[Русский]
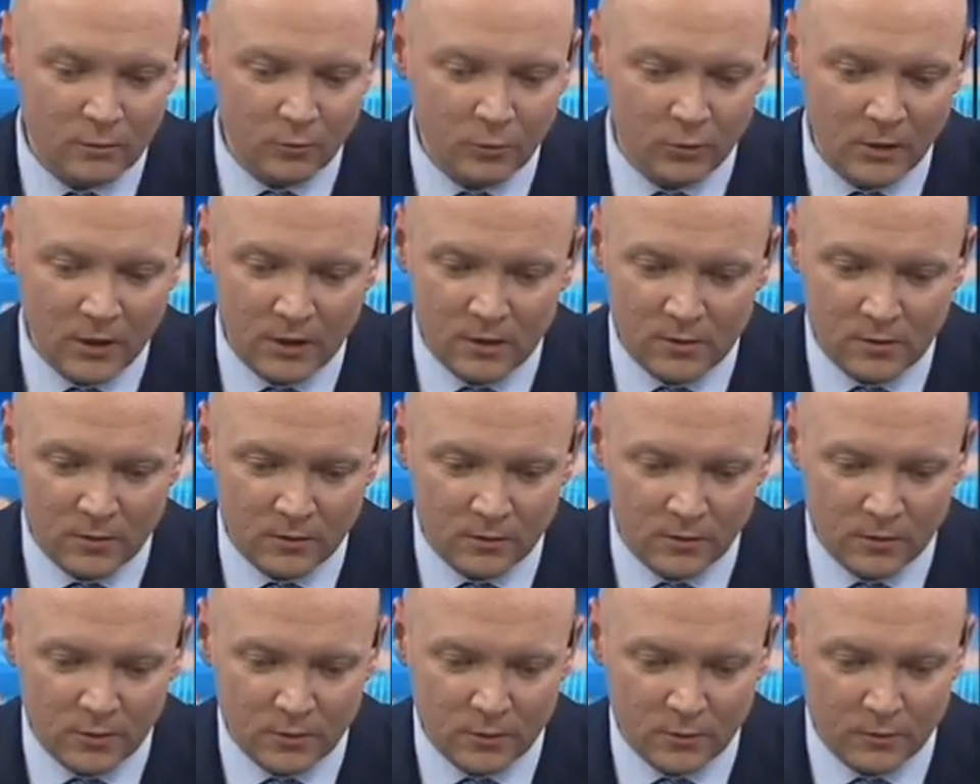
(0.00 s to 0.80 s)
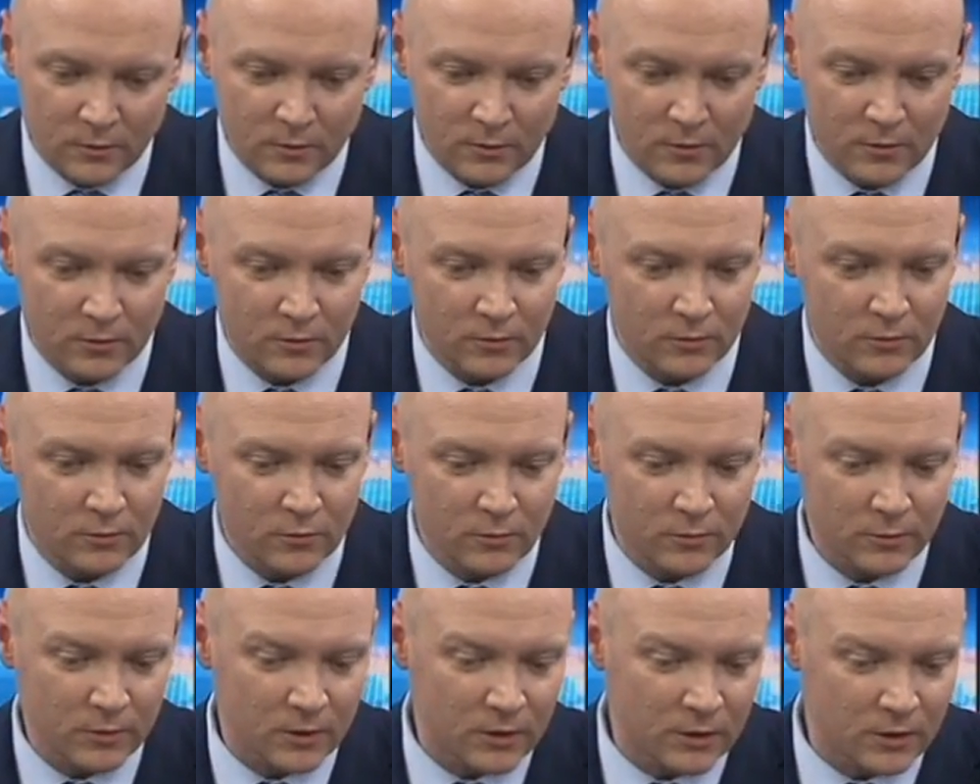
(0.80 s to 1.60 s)
Луган залишилось,
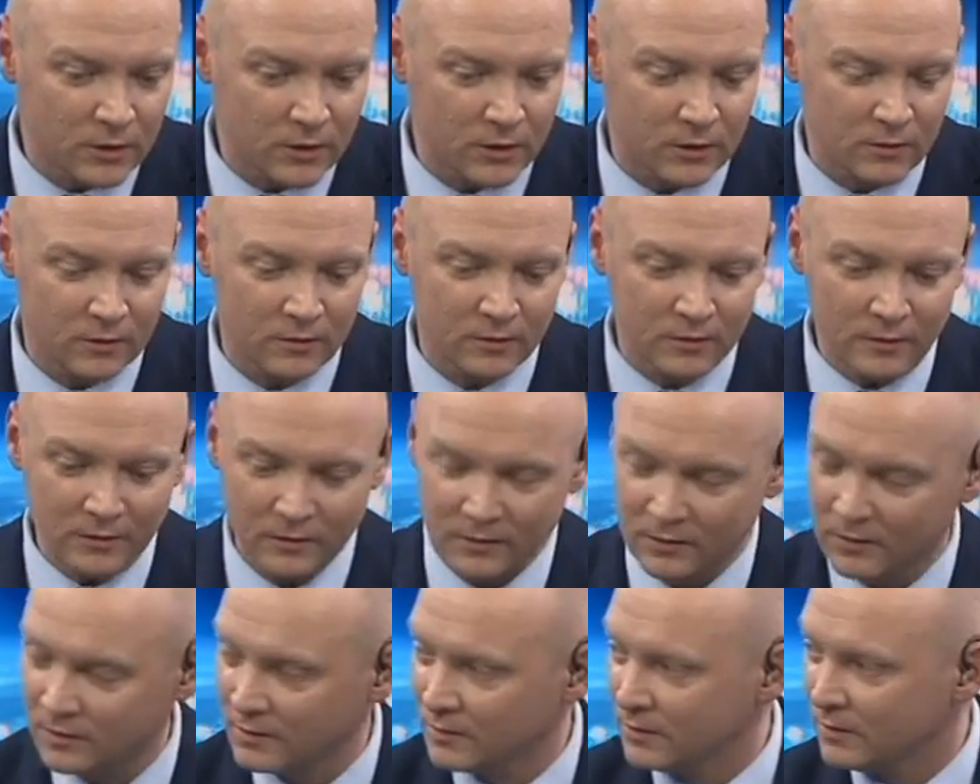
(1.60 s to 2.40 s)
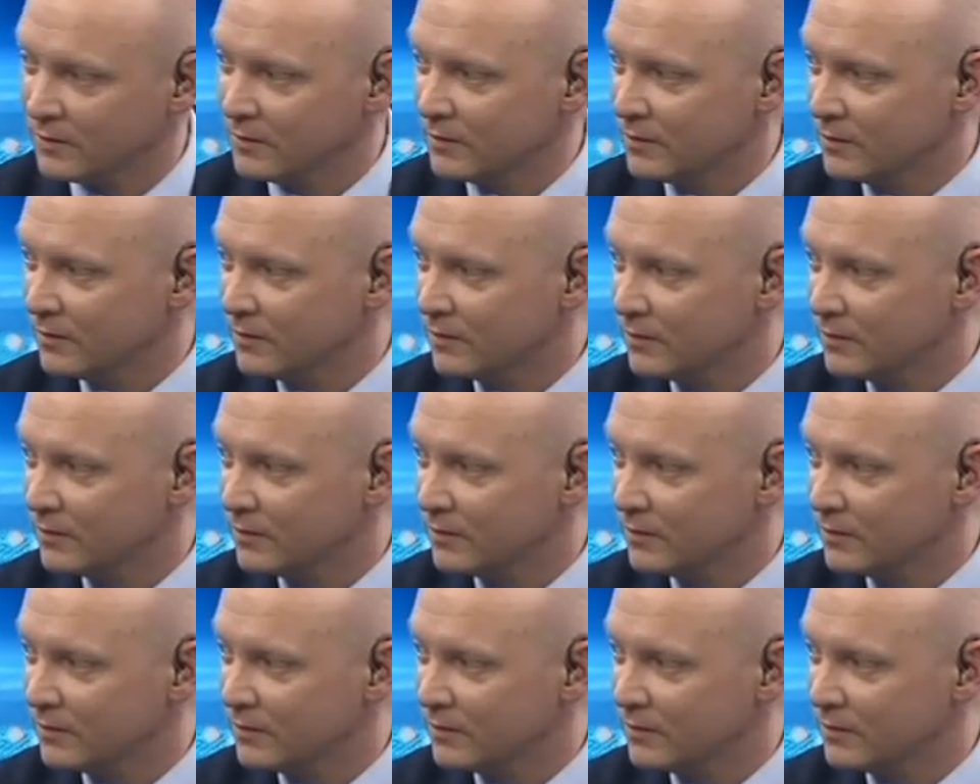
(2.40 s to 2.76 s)
Ну, Донецьк і Луган спрятали